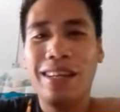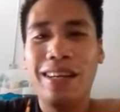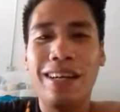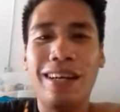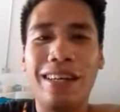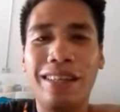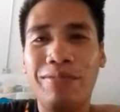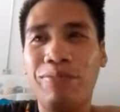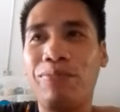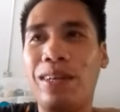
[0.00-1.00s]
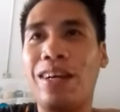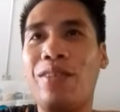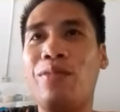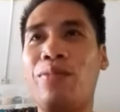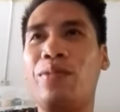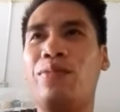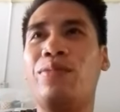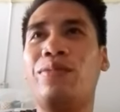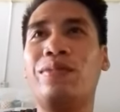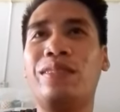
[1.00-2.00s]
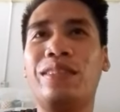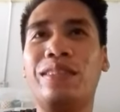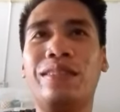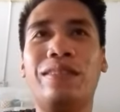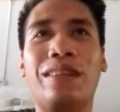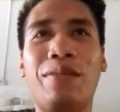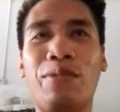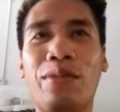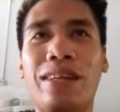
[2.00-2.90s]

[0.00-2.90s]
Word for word: ah, pagkahubo nung hapon ah,